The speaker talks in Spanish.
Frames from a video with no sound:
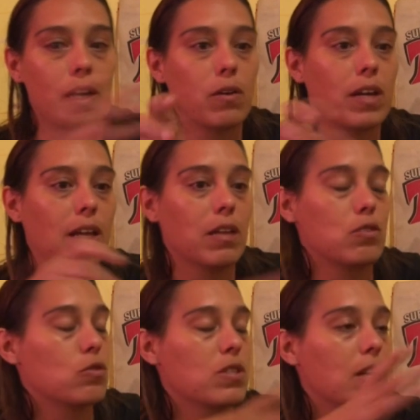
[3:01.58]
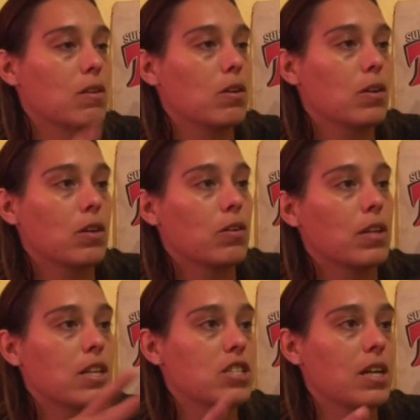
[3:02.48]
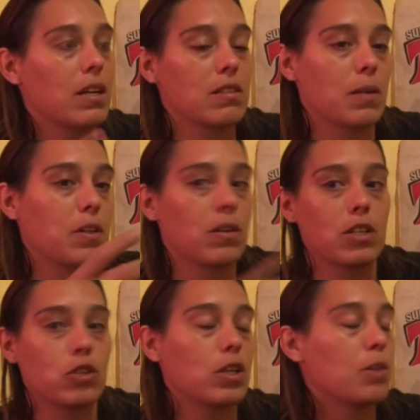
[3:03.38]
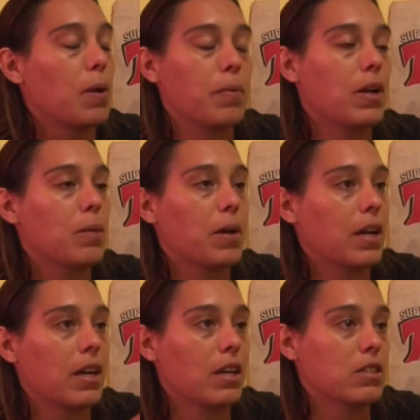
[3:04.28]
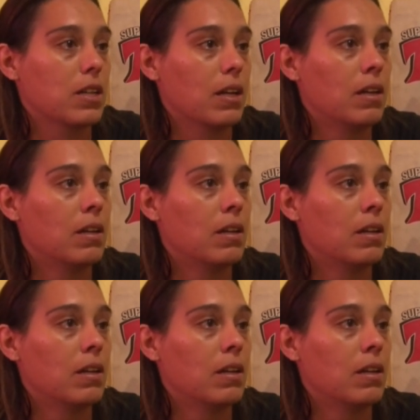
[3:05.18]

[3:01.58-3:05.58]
gano nada ensuciando los hijos de ella, sabiendo que yo tengo más problemas que ella.